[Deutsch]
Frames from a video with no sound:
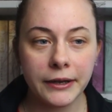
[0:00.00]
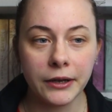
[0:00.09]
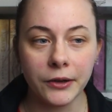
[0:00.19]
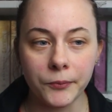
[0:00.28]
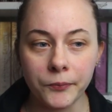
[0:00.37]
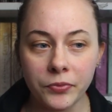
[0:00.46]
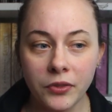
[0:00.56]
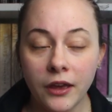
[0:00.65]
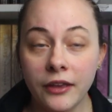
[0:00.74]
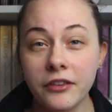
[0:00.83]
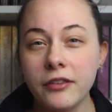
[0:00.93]
Ähm,
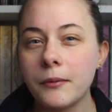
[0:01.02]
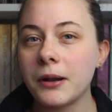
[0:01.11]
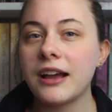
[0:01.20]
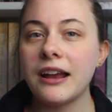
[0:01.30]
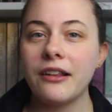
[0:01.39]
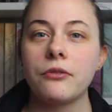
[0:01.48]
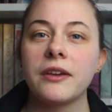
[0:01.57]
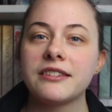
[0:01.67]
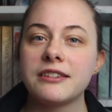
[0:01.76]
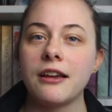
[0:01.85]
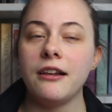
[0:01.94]
sie ist aber
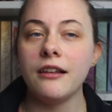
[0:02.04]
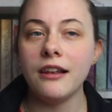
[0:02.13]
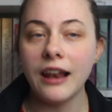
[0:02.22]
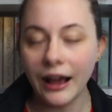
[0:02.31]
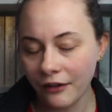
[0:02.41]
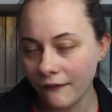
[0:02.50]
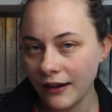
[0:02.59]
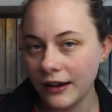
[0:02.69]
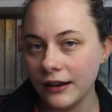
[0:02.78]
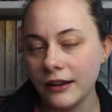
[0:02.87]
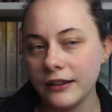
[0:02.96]
keineswegs
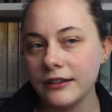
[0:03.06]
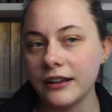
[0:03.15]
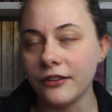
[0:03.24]
langweilig.